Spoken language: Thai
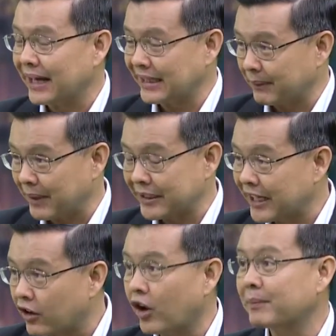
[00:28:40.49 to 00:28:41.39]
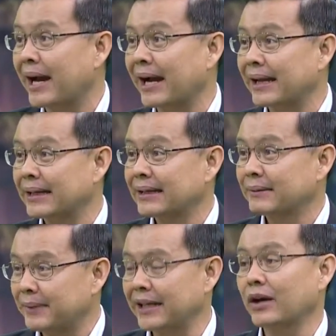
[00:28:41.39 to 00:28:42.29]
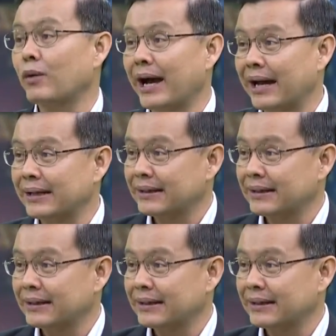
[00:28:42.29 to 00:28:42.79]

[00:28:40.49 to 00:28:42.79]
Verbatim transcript: ขยับขยื่นน้อยมากเพียงแต่ว่า